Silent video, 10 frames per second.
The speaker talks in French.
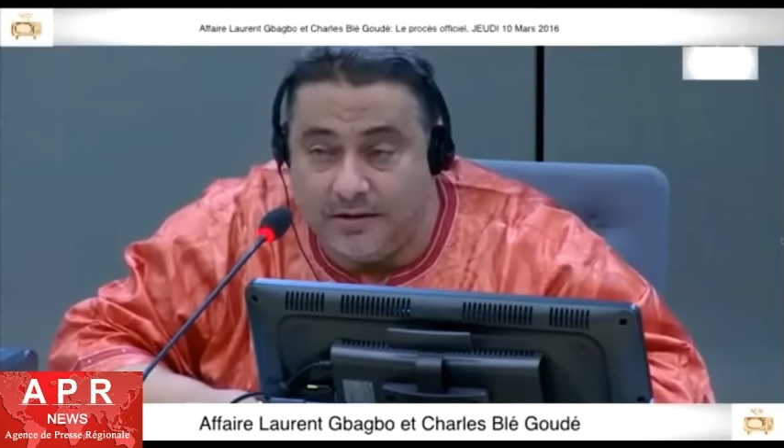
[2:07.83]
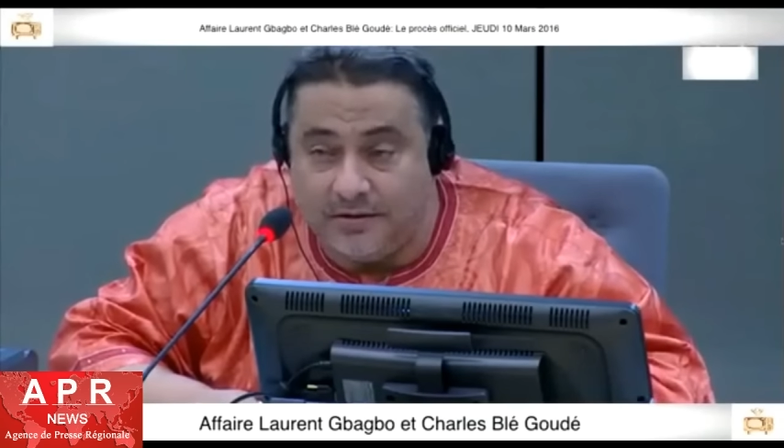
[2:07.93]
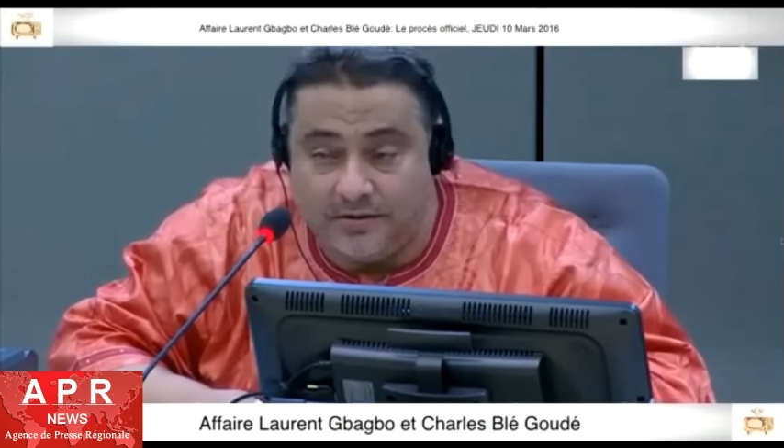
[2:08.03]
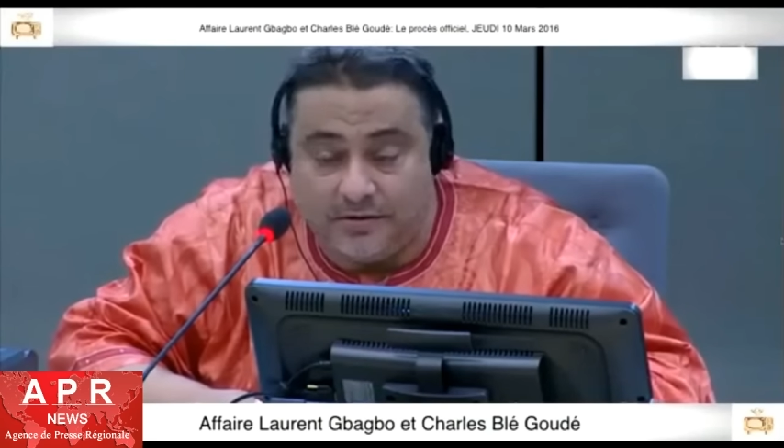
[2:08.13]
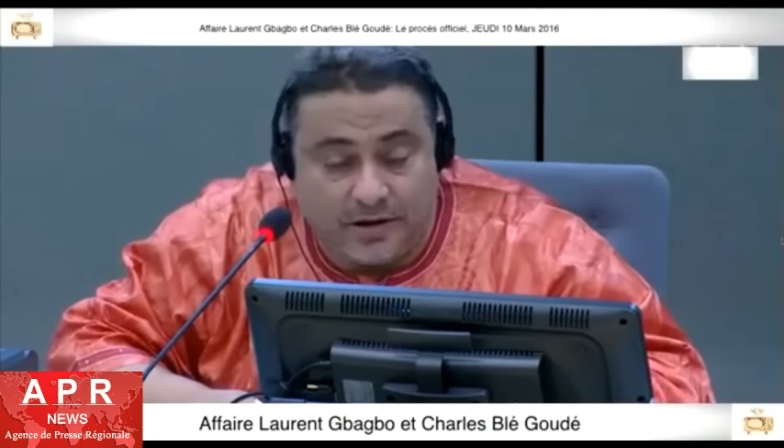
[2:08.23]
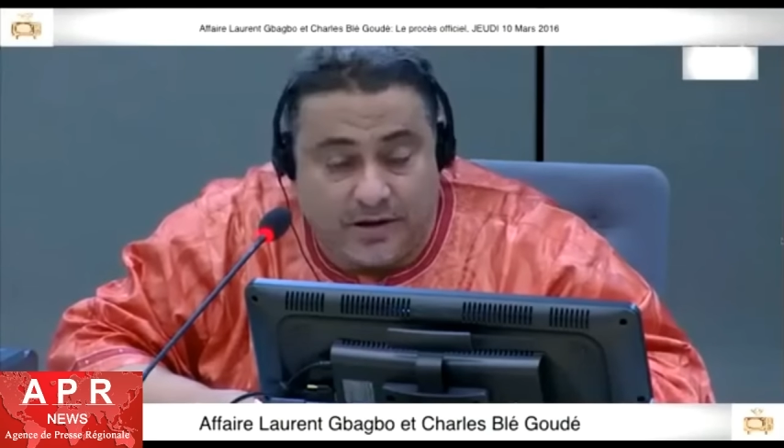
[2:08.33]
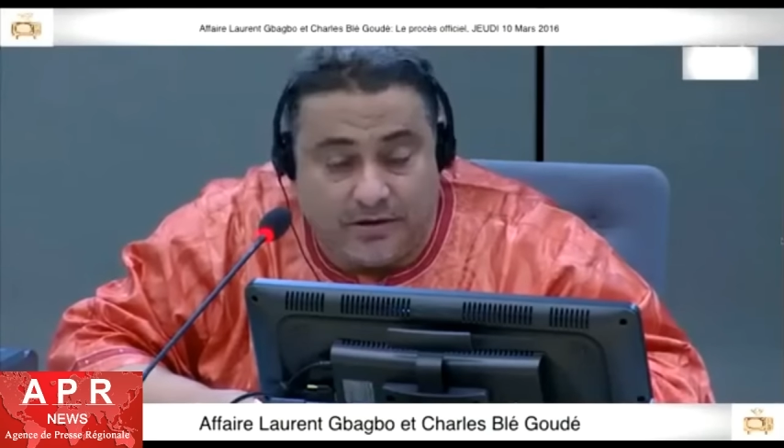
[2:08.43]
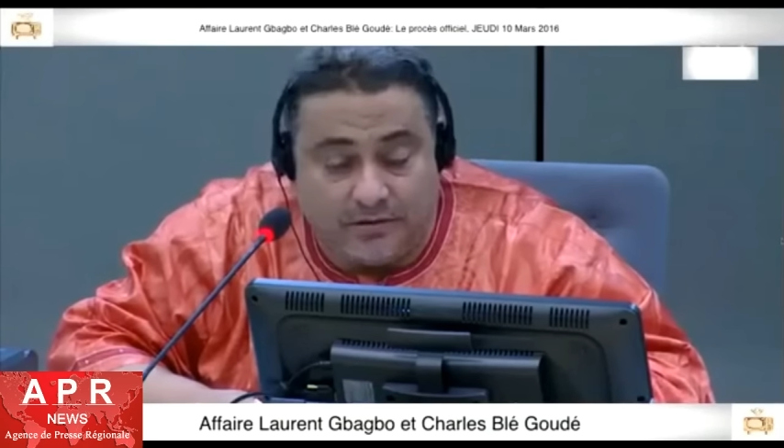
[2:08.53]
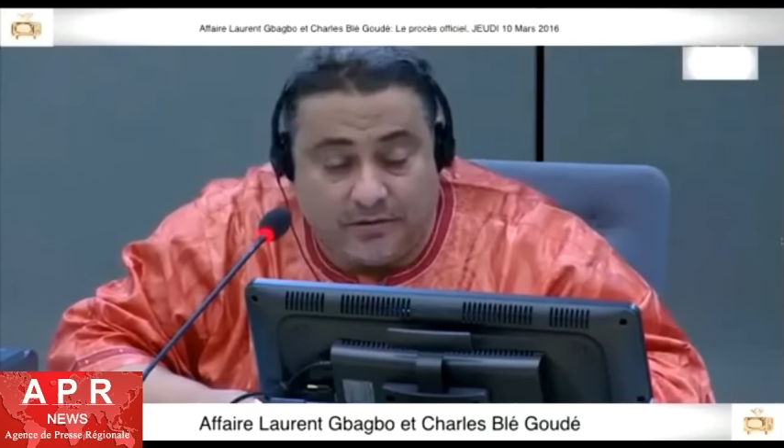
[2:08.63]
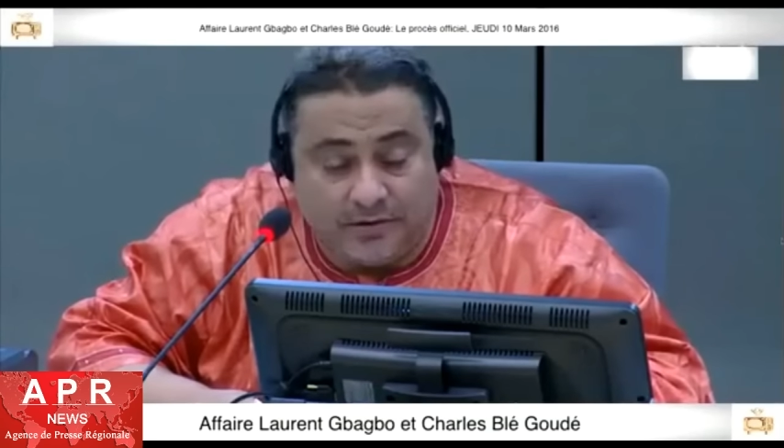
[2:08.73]
Euh,
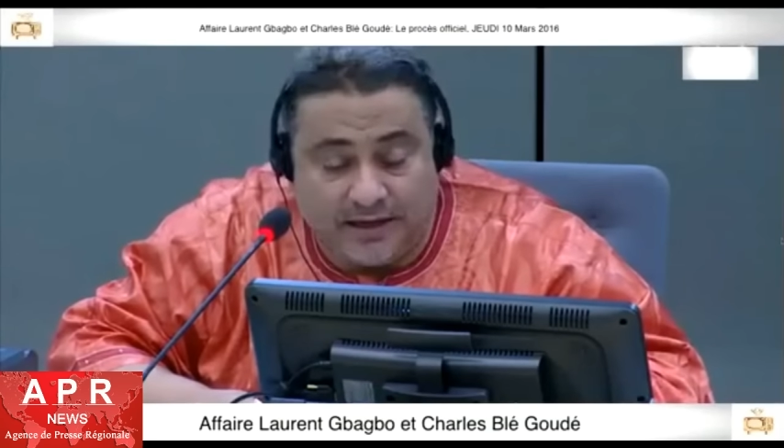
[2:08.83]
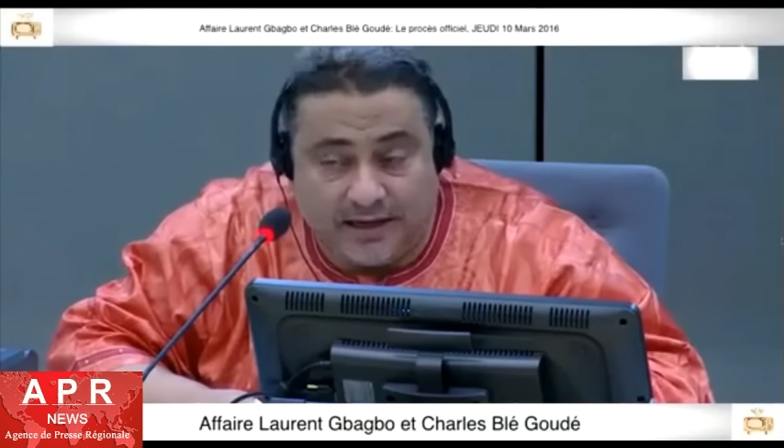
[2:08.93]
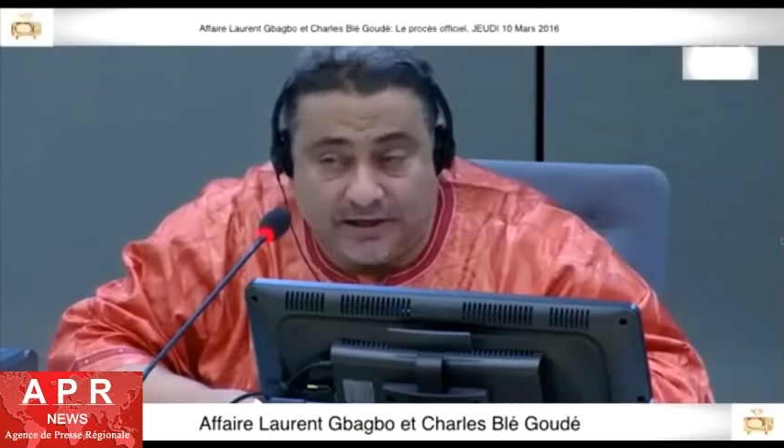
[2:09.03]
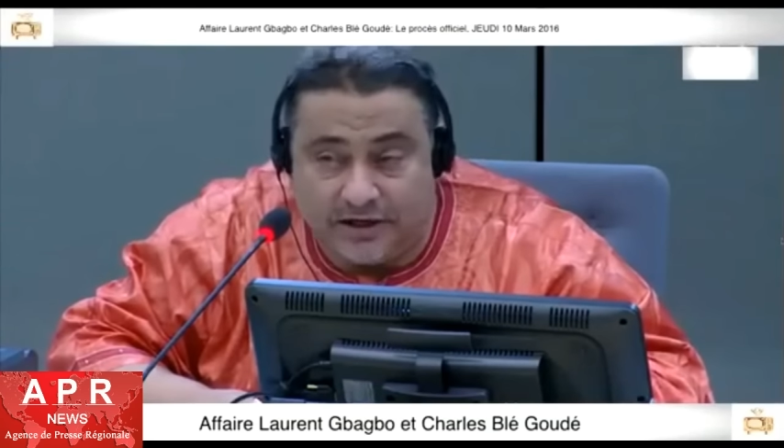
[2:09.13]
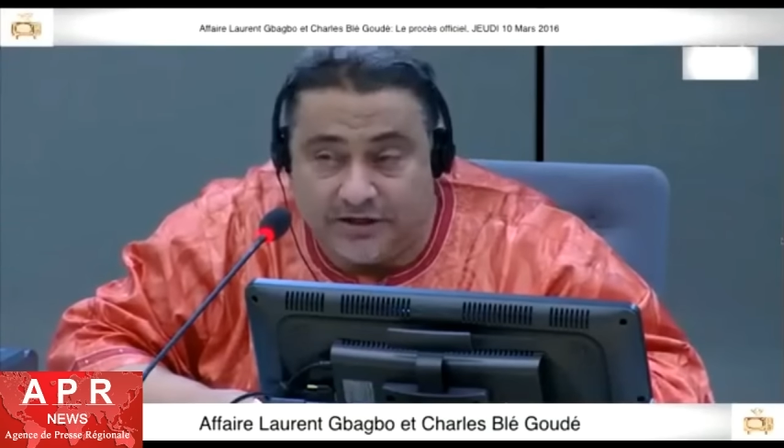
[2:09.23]
quand on est rentré,